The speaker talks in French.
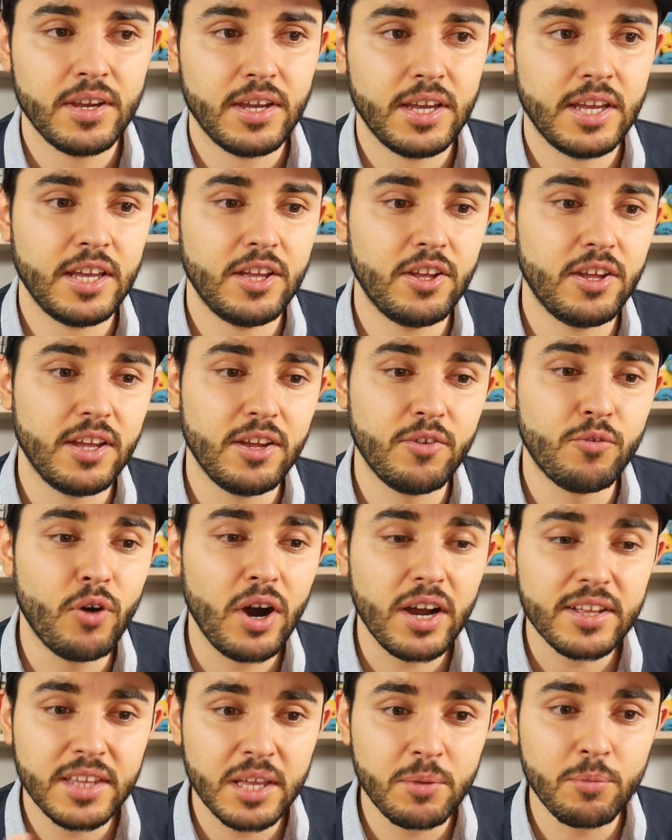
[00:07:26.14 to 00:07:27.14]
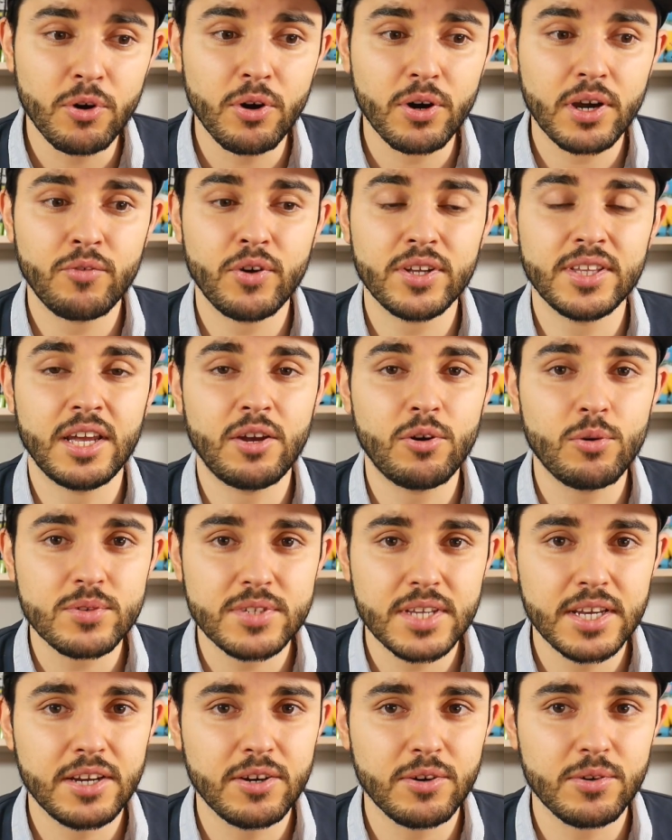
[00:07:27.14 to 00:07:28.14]
et voir des morts et voir des
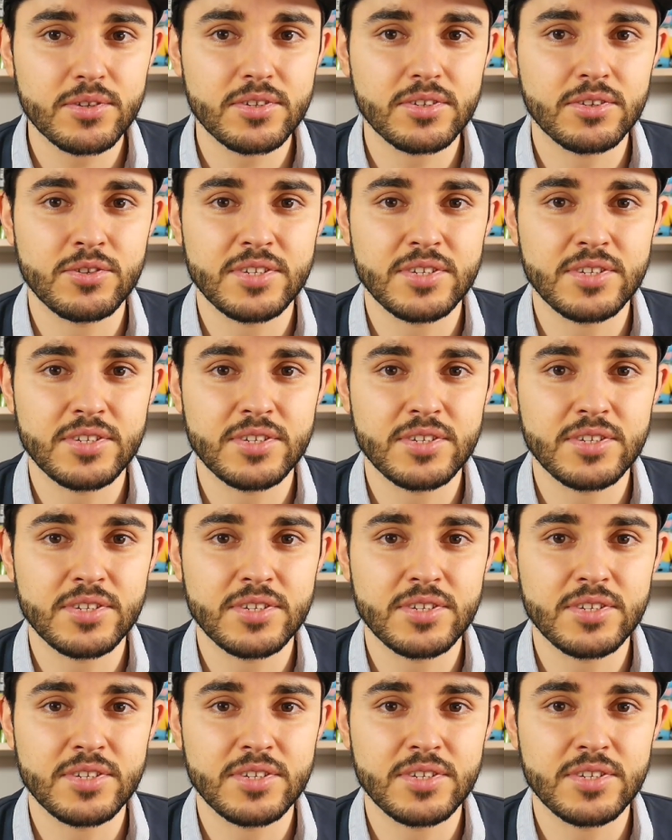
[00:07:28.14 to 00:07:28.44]
conséquences